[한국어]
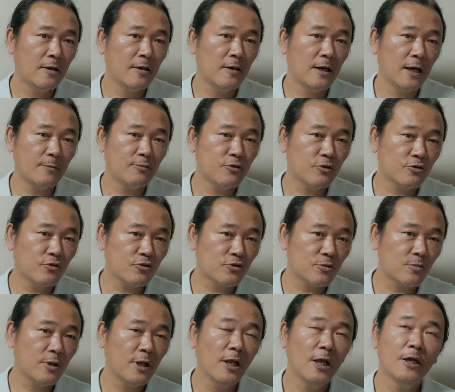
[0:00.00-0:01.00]
어, 앞으로도
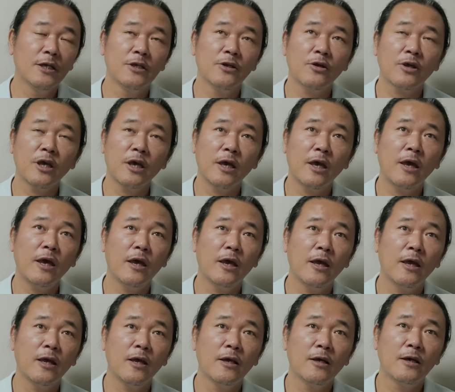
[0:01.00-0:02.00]
좀
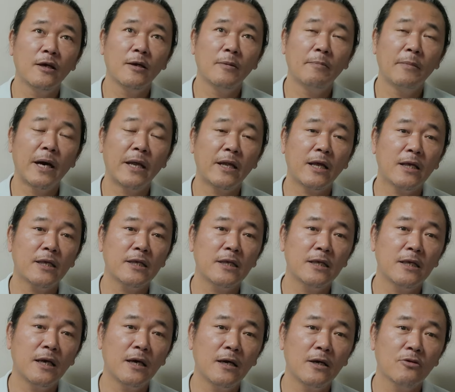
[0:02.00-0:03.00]
이렇게
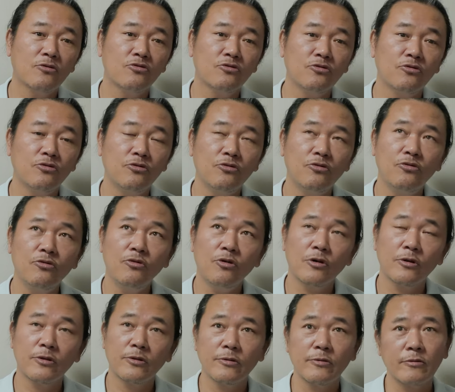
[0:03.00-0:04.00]

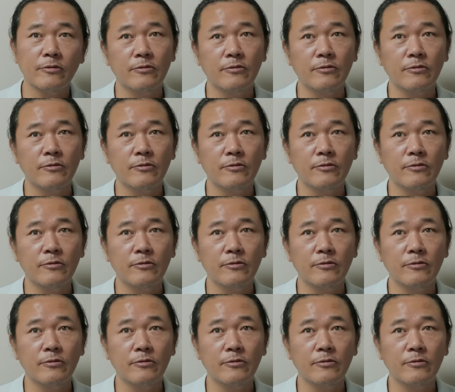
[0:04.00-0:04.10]
말하기하고